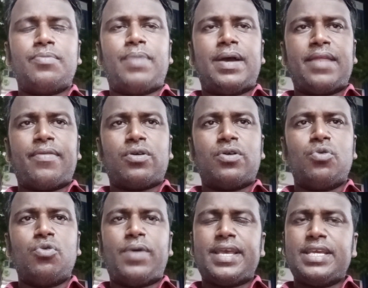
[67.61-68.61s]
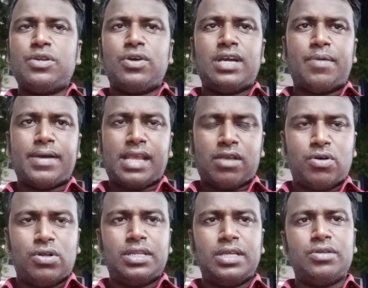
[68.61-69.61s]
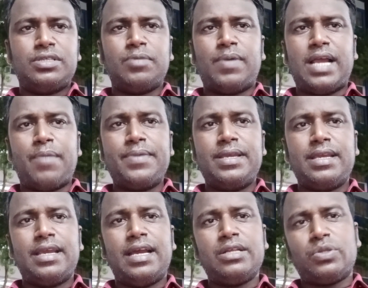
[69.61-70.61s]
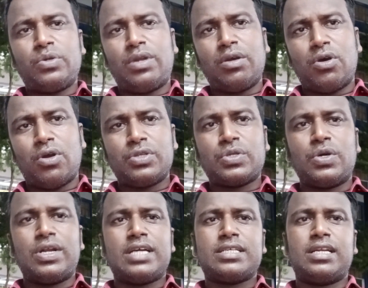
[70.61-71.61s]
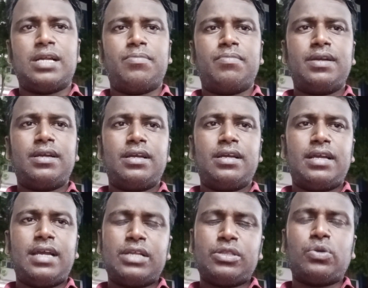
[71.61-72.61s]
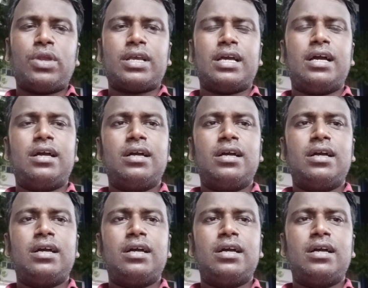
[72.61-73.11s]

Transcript: বাইরে তখন উপায়হীন হয়ে আমাকে কল দিল যে ভাই আমি এত টাকা খরচ করে আসলাম এত টাকা